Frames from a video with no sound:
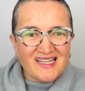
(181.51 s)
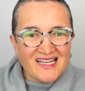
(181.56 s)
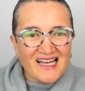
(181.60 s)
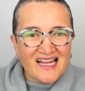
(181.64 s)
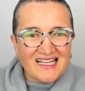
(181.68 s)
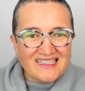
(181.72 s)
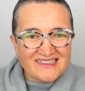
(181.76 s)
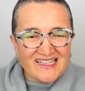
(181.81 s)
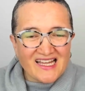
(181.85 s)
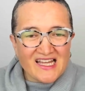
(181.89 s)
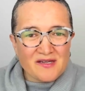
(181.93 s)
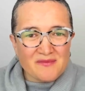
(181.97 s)
en
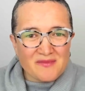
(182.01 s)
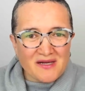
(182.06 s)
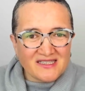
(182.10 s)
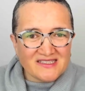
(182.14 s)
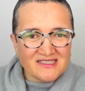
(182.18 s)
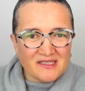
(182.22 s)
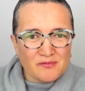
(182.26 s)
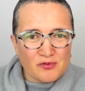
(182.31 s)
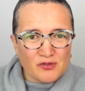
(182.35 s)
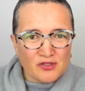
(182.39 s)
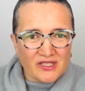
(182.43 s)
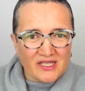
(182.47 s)
alta
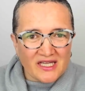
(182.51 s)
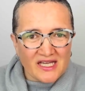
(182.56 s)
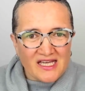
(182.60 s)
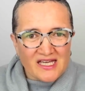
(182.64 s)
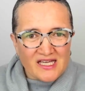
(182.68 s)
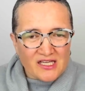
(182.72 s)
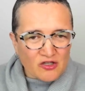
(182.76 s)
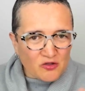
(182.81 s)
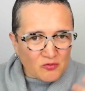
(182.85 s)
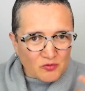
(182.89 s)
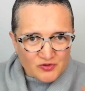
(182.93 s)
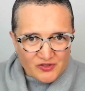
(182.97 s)
demanda porque,
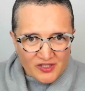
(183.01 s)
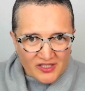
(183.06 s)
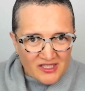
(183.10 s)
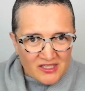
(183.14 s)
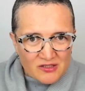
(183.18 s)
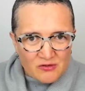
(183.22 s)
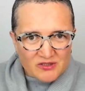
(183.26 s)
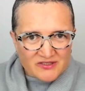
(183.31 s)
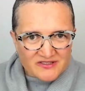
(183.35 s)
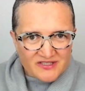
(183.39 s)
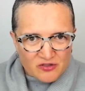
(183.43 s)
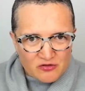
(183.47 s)
como te
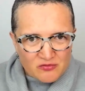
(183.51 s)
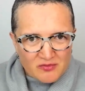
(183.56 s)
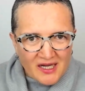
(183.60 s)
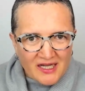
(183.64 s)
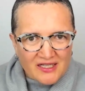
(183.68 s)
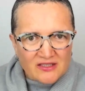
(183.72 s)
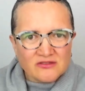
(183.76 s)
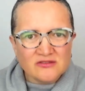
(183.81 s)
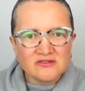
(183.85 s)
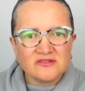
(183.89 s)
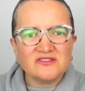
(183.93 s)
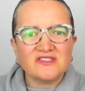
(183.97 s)
digo, el ser
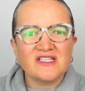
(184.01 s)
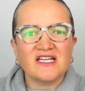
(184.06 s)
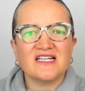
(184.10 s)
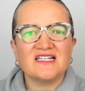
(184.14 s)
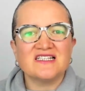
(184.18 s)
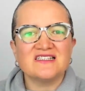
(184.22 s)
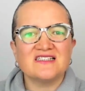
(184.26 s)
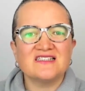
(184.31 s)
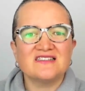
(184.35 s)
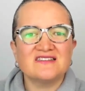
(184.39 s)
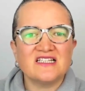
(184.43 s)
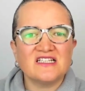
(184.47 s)
humano tiene
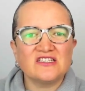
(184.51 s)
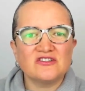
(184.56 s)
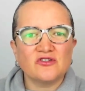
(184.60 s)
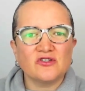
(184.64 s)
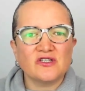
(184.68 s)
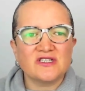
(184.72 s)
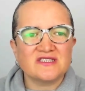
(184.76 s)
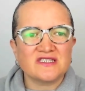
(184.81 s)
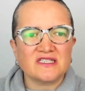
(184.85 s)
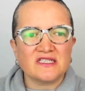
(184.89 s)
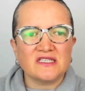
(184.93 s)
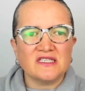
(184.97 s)
ese instinto de
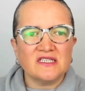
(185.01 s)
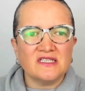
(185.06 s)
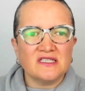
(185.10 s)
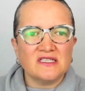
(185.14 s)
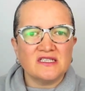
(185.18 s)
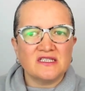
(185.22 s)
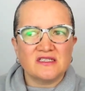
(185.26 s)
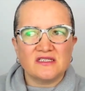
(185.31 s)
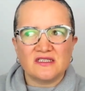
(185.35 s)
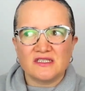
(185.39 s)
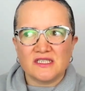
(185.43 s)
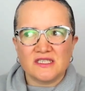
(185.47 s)
decir,
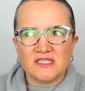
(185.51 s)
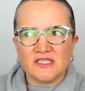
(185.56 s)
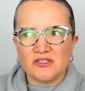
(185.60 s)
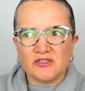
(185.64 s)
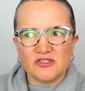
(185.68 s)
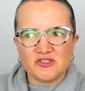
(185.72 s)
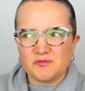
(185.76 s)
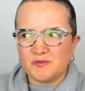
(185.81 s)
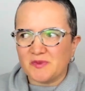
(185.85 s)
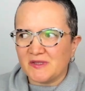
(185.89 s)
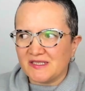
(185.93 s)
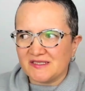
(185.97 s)
no,
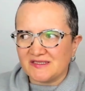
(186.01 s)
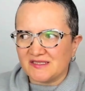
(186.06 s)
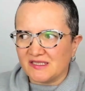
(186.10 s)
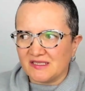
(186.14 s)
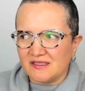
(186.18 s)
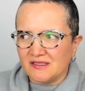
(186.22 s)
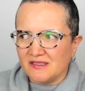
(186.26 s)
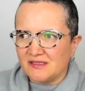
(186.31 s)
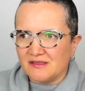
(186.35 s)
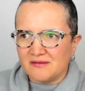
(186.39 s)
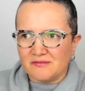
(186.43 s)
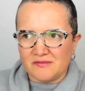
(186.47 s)
espérate,
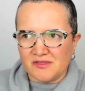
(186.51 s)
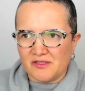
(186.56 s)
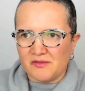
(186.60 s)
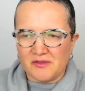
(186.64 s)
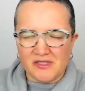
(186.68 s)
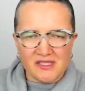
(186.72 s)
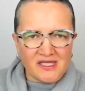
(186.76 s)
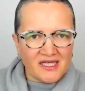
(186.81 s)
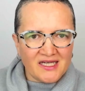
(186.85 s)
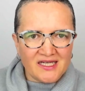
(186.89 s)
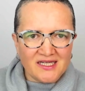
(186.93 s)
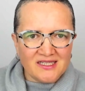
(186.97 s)
mi
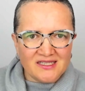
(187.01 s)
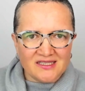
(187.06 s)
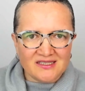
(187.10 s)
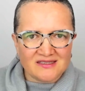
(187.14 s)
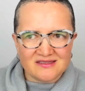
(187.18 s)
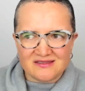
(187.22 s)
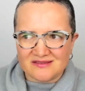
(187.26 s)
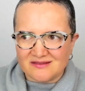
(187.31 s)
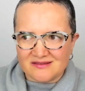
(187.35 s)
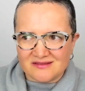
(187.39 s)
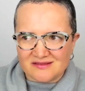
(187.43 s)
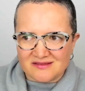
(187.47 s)
vida,
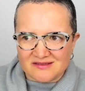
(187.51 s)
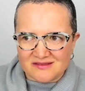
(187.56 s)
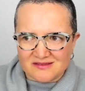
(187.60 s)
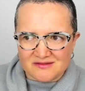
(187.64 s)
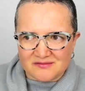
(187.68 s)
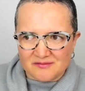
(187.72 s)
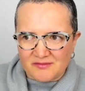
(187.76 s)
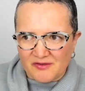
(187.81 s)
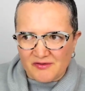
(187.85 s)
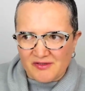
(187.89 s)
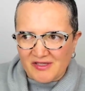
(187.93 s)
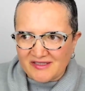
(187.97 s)

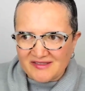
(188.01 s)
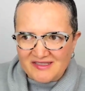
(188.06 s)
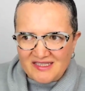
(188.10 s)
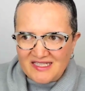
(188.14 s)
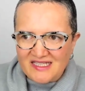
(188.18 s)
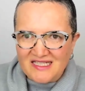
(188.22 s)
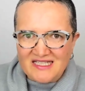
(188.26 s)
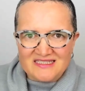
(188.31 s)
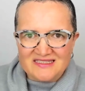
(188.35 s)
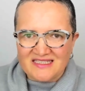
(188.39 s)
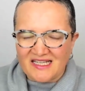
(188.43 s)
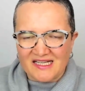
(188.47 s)
mi vida tiene
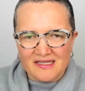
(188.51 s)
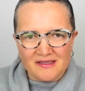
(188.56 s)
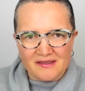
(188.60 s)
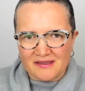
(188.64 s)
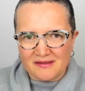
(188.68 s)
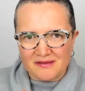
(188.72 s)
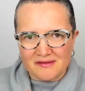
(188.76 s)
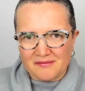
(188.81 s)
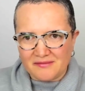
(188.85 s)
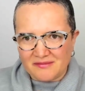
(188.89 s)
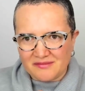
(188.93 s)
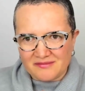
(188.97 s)
que ser
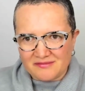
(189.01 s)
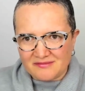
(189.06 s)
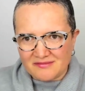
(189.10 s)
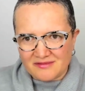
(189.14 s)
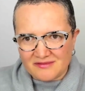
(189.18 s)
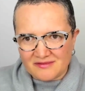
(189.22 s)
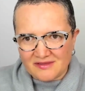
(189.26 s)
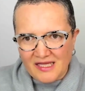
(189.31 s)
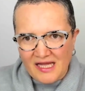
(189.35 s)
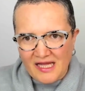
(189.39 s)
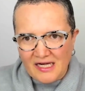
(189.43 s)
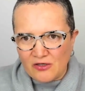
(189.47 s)

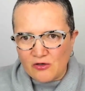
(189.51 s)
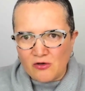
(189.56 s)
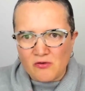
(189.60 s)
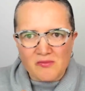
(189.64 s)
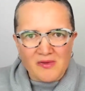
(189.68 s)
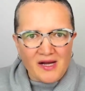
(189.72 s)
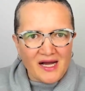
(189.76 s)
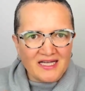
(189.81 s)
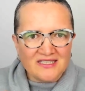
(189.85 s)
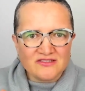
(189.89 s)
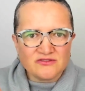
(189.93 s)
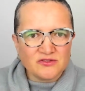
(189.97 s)
algo
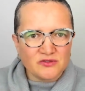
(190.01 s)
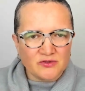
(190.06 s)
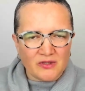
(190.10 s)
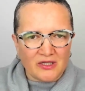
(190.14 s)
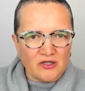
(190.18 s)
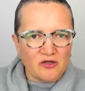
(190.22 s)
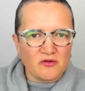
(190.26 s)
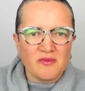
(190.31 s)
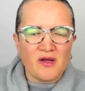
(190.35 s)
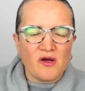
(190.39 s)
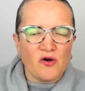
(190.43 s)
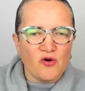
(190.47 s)
más y
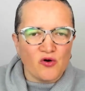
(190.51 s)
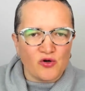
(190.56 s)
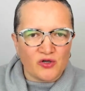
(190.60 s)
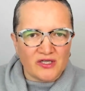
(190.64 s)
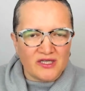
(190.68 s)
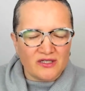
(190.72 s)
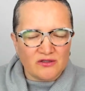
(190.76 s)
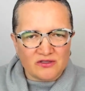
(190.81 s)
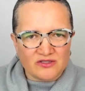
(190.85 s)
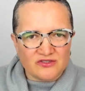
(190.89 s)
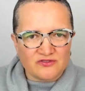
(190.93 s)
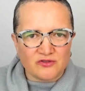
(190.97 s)
algo mejor que
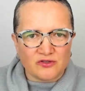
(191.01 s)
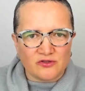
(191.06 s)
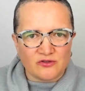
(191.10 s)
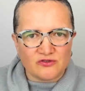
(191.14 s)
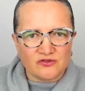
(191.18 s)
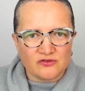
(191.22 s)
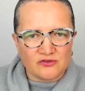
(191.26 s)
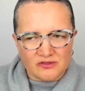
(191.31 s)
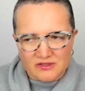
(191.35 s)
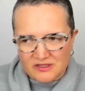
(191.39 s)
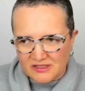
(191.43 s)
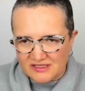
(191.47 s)
lo que estoy
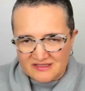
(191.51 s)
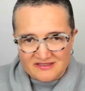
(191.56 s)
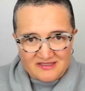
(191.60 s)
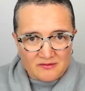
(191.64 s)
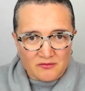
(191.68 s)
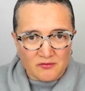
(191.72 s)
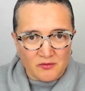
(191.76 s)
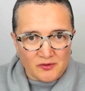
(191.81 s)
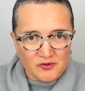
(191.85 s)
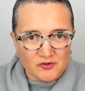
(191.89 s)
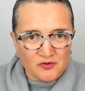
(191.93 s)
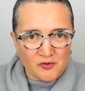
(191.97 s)
en este
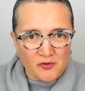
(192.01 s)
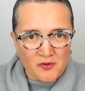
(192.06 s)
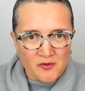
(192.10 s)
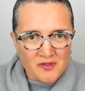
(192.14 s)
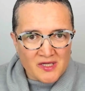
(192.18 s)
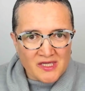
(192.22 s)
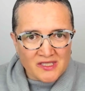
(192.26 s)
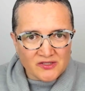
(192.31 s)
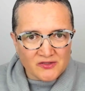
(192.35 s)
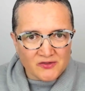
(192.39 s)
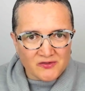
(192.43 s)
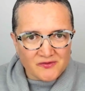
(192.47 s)
momento
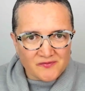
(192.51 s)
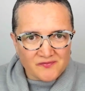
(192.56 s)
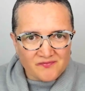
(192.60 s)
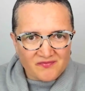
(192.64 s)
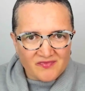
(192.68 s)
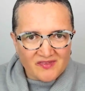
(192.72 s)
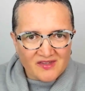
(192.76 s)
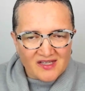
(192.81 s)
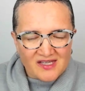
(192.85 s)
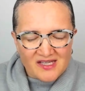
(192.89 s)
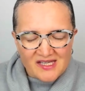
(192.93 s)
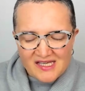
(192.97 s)
viviendo.
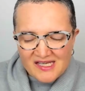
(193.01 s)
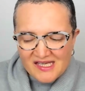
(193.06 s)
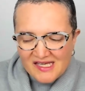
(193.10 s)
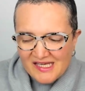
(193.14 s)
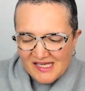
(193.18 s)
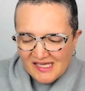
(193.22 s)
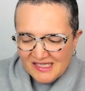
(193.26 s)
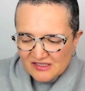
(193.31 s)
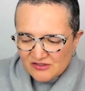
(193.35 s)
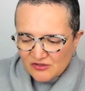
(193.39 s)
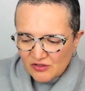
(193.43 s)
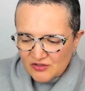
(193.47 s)

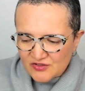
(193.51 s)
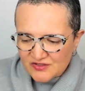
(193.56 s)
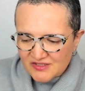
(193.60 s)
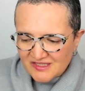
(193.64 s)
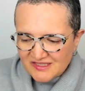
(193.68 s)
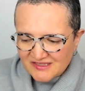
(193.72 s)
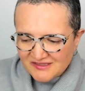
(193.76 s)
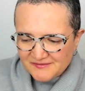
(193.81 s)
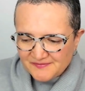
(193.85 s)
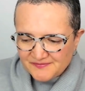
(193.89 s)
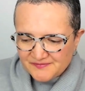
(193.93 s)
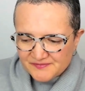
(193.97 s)

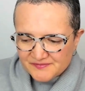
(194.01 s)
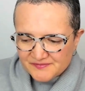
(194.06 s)
Entonces,